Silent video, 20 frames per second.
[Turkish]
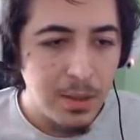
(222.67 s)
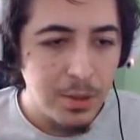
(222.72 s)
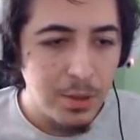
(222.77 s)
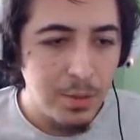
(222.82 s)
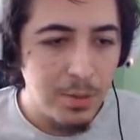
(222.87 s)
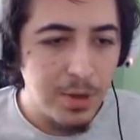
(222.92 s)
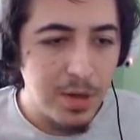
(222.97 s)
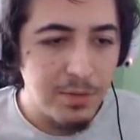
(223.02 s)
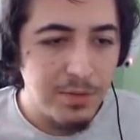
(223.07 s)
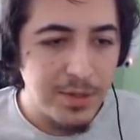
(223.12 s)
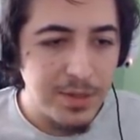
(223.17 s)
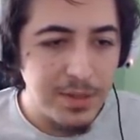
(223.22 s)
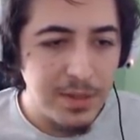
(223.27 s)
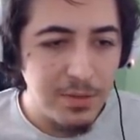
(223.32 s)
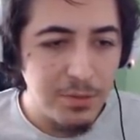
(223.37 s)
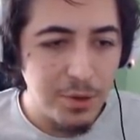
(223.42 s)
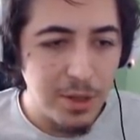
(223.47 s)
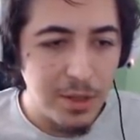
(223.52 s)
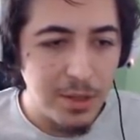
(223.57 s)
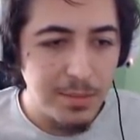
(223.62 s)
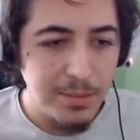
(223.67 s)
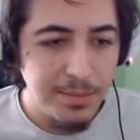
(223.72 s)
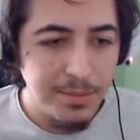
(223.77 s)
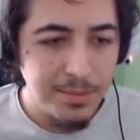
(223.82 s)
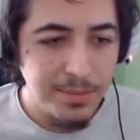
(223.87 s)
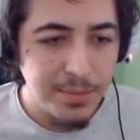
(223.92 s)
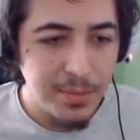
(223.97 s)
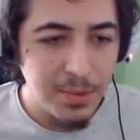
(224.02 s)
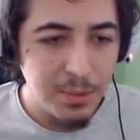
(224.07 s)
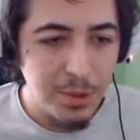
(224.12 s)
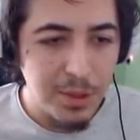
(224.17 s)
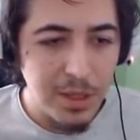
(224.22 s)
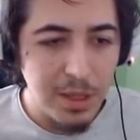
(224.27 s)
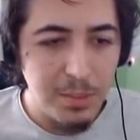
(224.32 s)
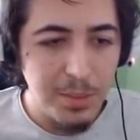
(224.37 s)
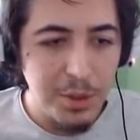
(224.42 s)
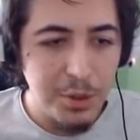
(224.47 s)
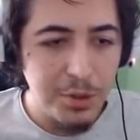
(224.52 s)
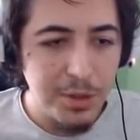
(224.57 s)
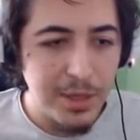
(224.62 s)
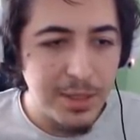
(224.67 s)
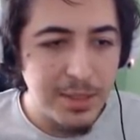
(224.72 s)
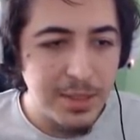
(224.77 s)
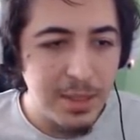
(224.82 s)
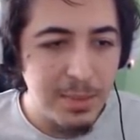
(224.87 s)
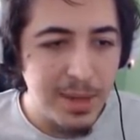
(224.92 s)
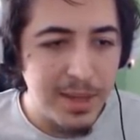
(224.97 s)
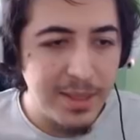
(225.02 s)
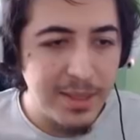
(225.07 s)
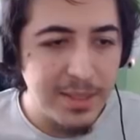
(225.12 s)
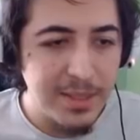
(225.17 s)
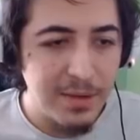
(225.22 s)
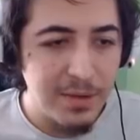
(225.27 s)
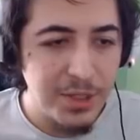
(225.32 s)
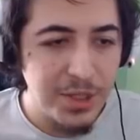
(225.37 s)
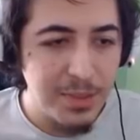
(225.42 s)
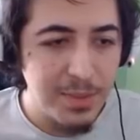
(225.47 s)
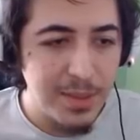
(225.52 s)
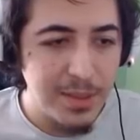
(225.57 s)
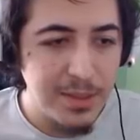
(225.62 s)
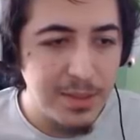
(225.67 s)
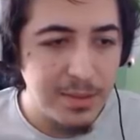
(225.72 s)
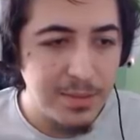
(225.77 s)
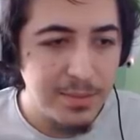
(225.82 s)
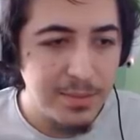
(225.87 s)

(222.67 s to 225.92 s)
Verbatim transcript: Tabii kafasına vuralım. Bu kadar minyon arasında ben de savaşamaz.